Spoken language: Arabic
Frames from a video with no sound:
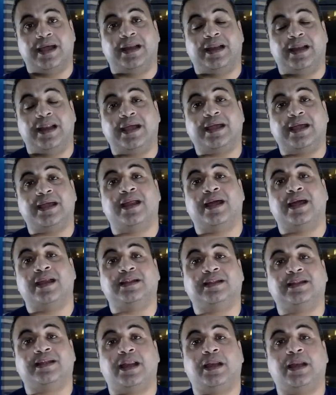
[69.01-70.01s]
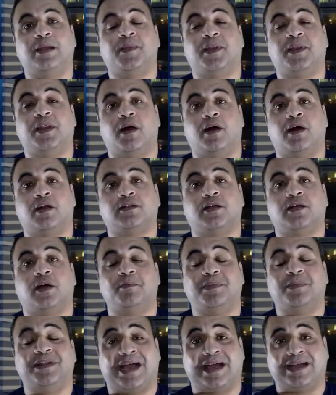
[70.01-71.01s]
لكن هنتكلم النهاردة
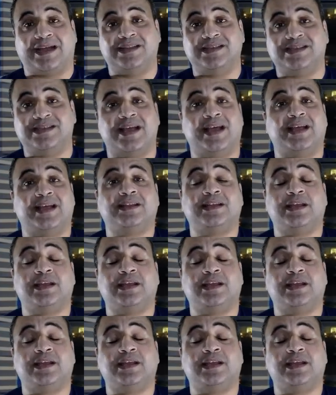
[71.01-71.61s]
بتحديثات